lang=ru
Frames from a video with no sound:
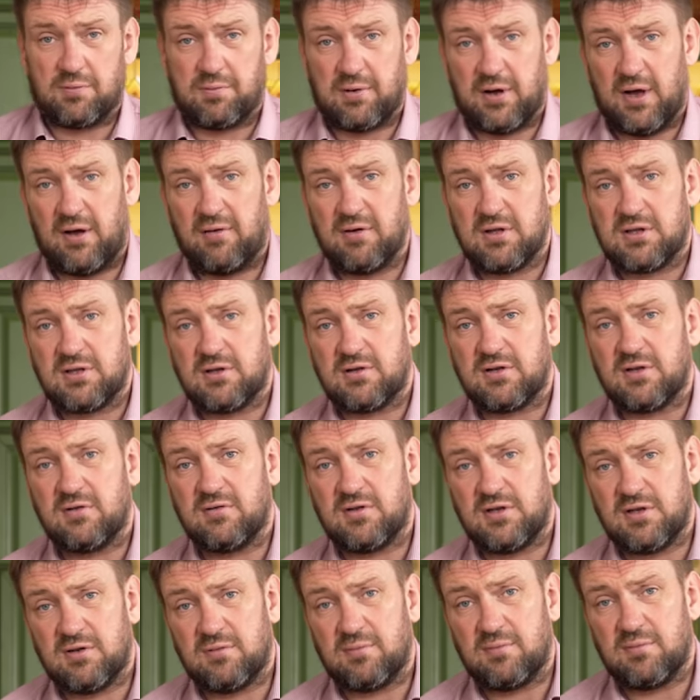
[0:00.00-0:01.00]
появятся
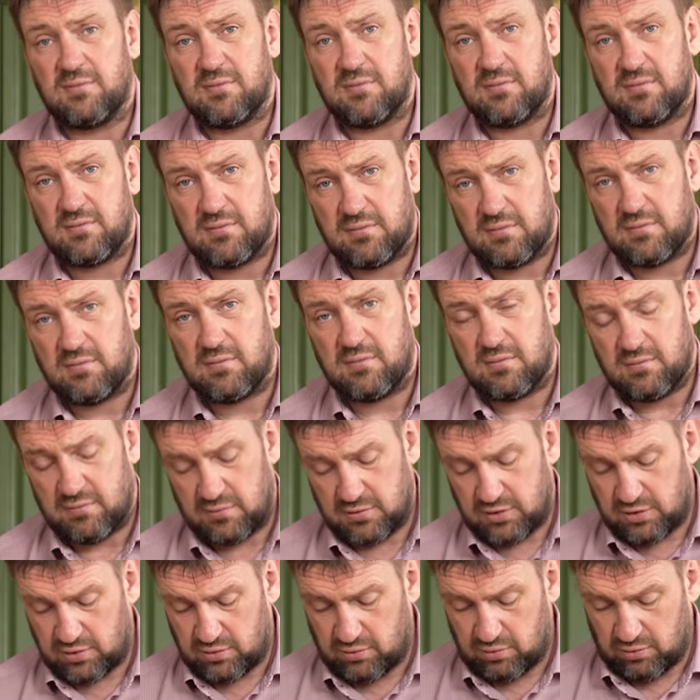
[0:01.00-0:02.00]
совсем
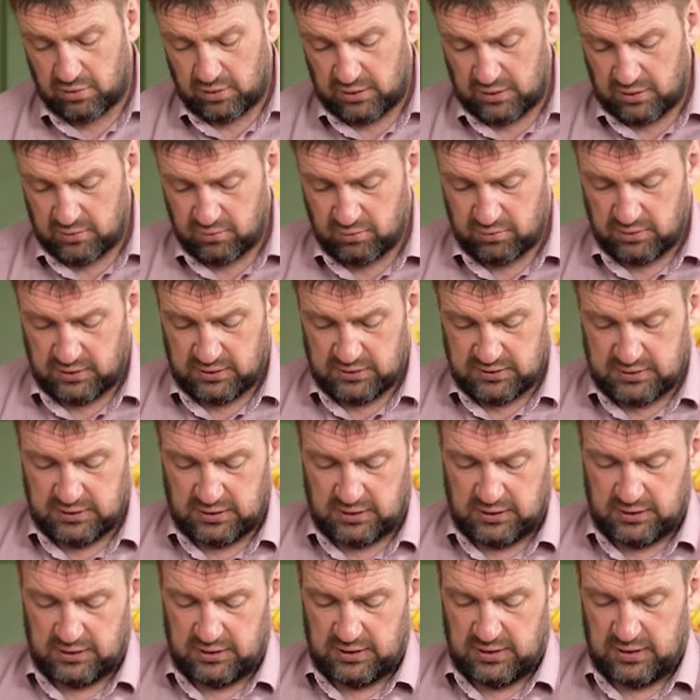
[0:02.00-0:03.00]
скоро у нас на
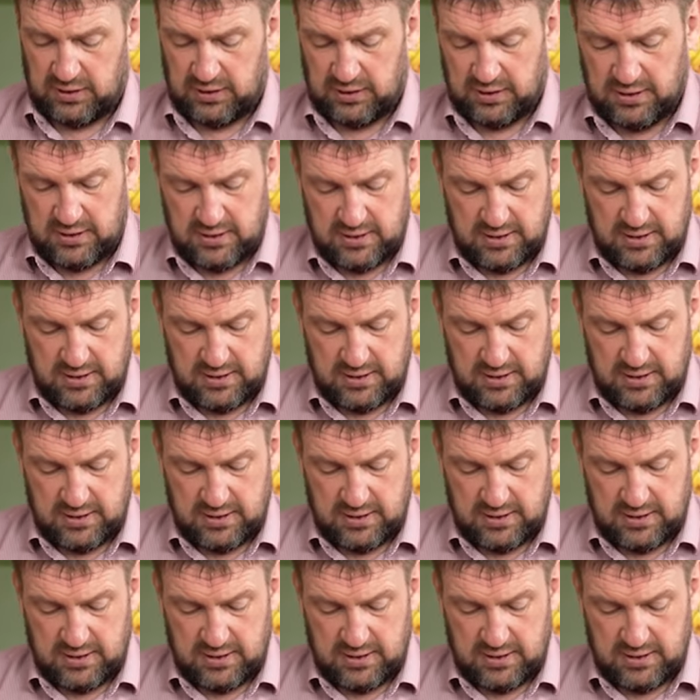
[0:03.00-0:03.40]
канале.